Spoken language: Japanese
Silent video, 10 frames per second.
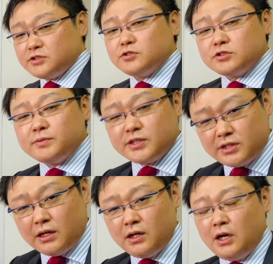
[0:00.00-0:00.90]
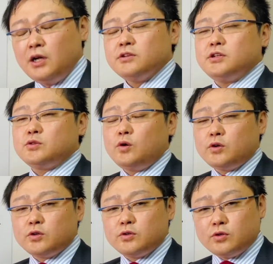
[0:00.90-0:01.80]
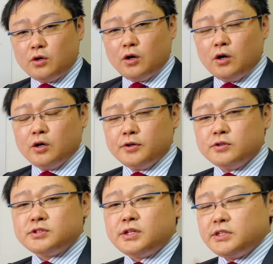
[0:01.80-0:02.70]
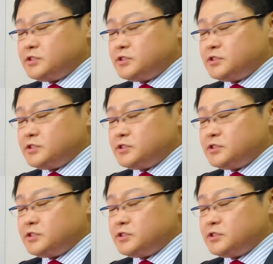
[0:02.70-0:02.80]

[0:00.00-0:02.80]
をしました。で、東京都の陽性率